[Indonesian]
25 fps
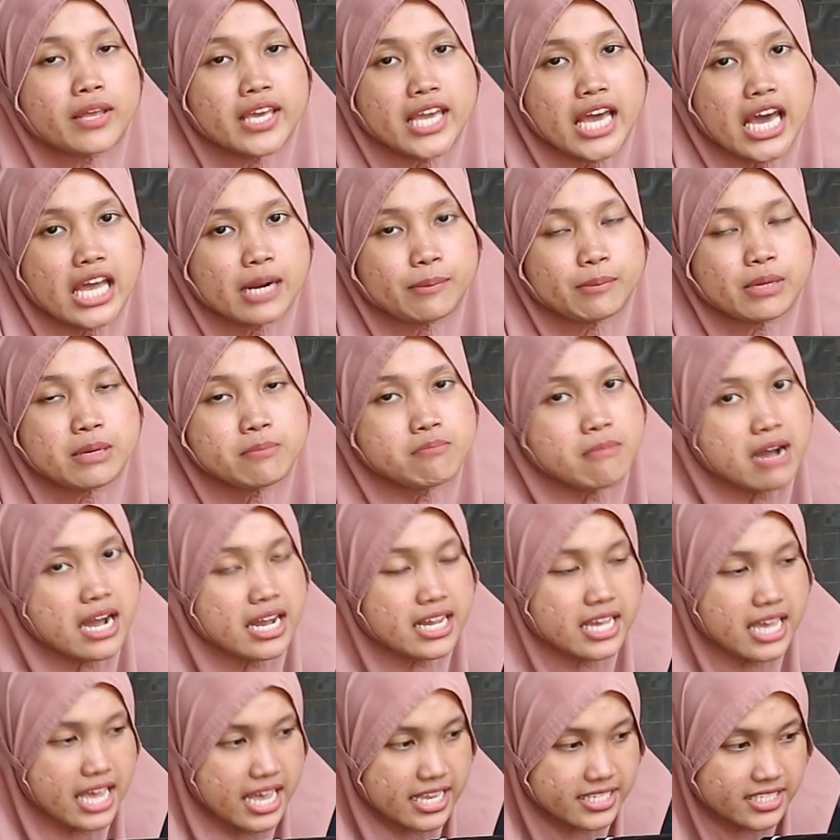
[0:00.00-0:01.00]
Black Army
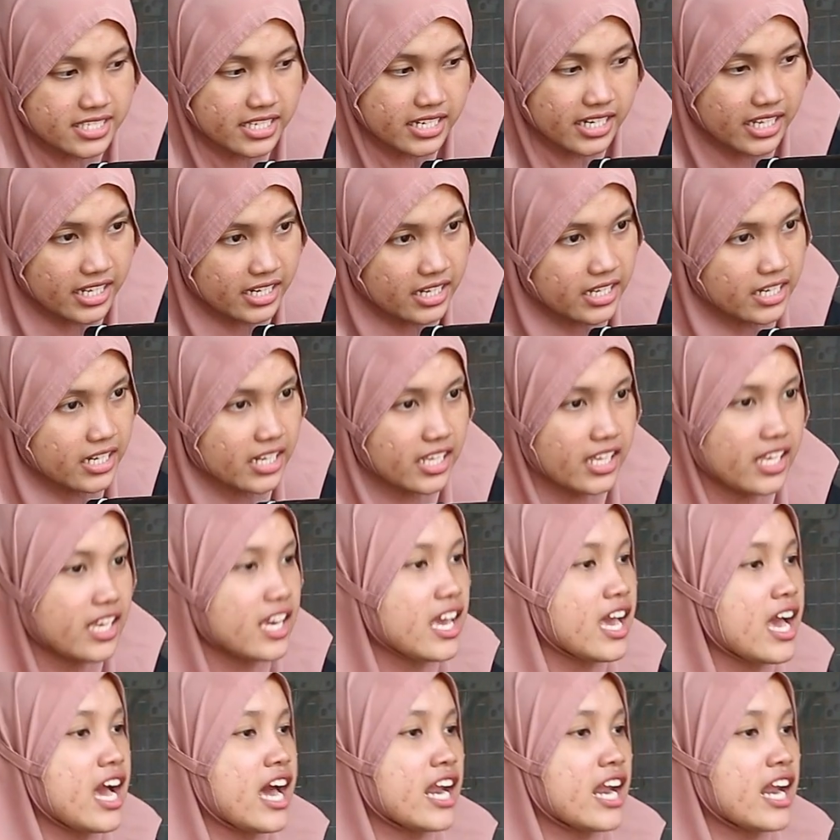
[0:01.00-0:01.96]
Magazine ini nih.